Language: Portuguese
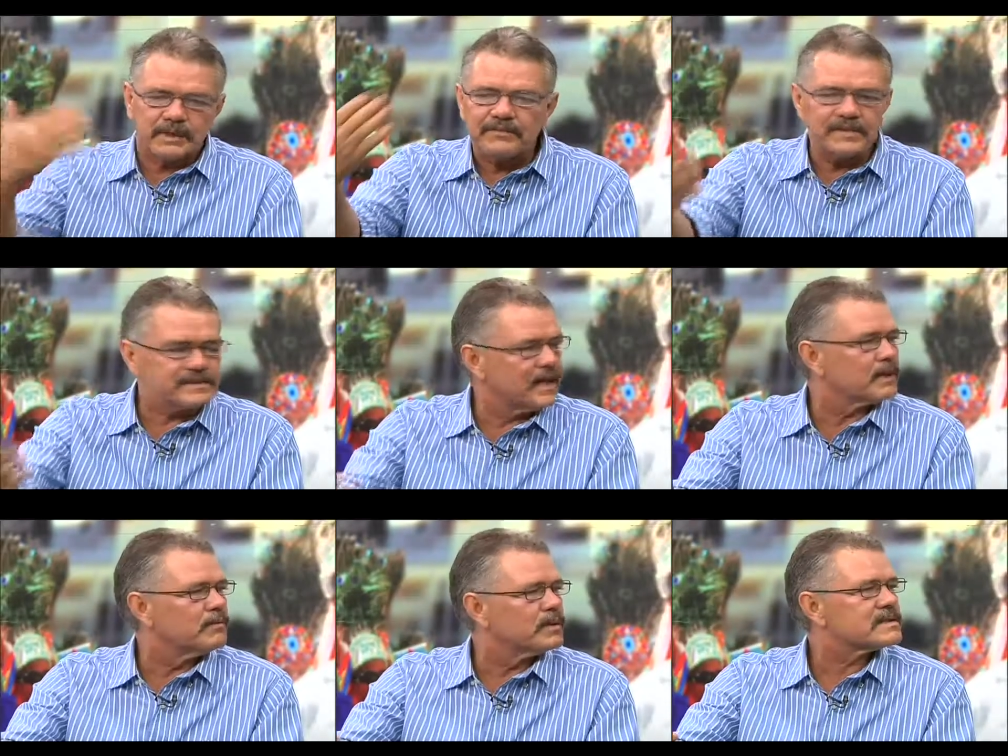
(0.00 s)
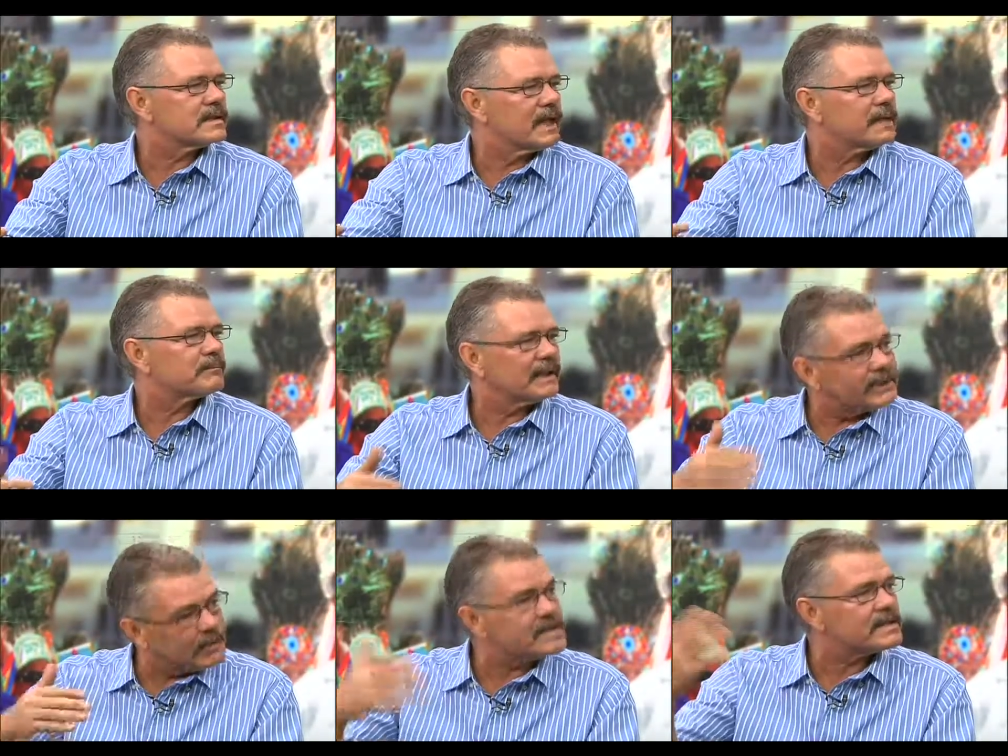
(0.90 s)
que fizeram Montes Claros, para a
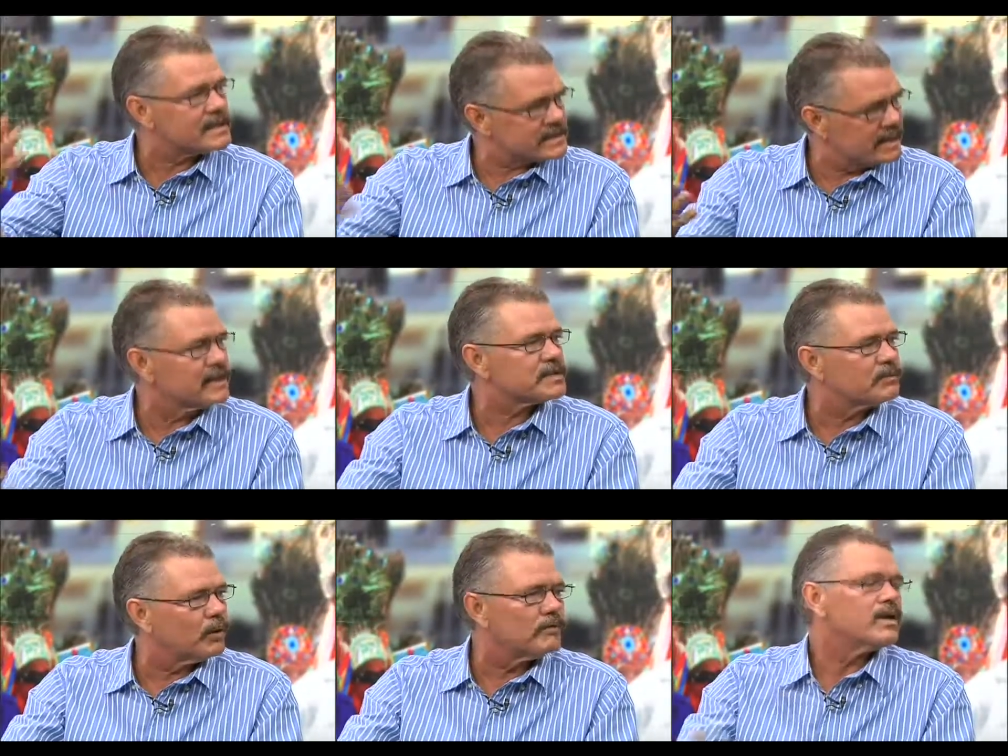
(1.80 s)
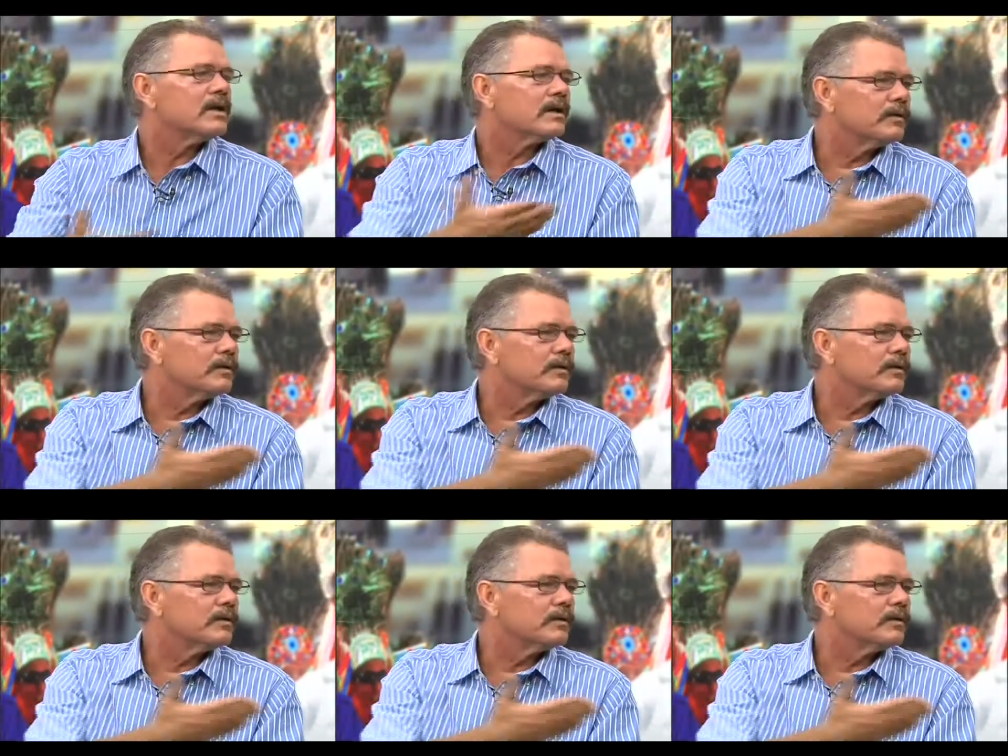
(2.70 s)
gente não esquecer desse povo.